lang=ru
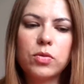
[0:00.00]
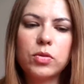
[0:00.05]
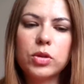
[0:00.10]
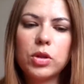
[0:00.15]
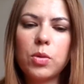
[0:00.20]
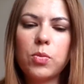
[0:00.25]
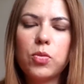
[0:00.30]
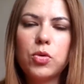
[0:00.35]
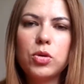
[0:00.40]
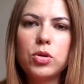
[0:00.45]
Вот
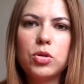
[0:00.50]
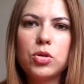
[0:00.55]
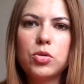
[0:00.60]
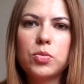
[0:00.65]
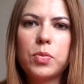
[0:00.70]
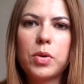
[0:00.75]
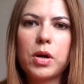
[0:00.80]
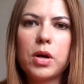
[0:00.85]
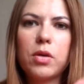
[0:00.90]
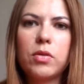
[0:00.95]
я пользуюсь
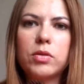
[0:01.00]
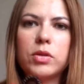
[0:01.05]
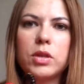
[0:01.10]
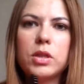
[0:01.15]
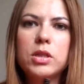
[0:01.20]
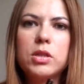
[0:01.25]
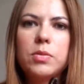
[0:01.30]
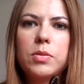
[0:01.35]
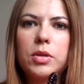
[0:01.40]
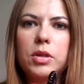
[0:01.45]
пока вот
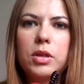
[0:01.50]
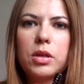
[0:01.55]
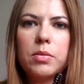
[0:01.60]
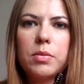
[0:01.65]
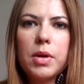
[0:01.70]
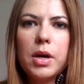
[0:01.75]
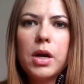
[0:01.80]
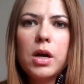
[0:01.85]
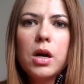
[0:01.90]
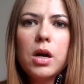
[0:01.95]
этими
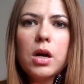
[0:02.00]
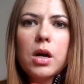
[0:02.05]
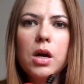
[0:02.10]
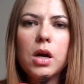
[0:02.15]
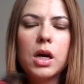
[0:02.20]
тремя,